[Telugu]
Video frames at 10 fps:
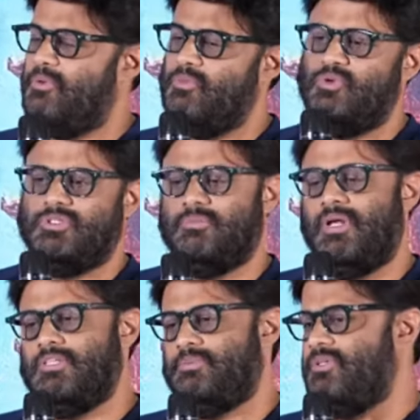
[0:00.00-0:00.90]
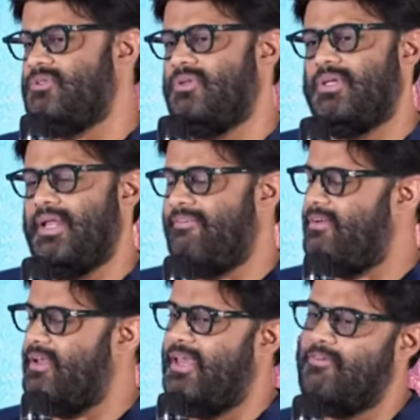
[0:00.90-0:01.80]
ఎప్పుడు మూడు సినిమాలకి స్పేస్ ఉంటుందండి
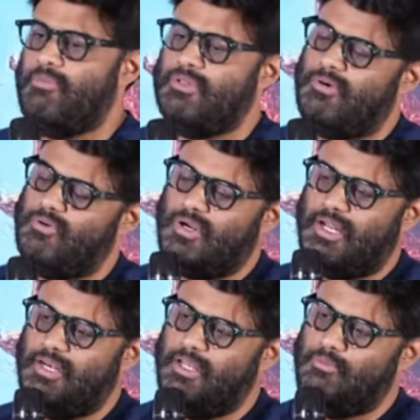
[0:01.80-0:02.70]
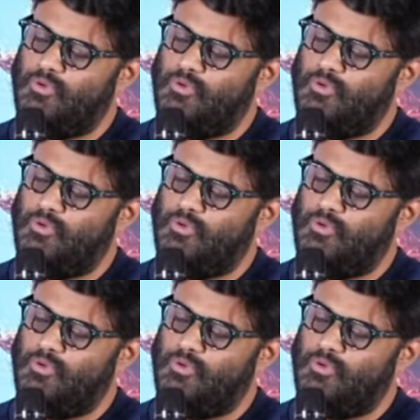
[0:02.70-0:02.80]
ఎవరికి ఏమి ఇబ్బంది పడకుండా అన్ని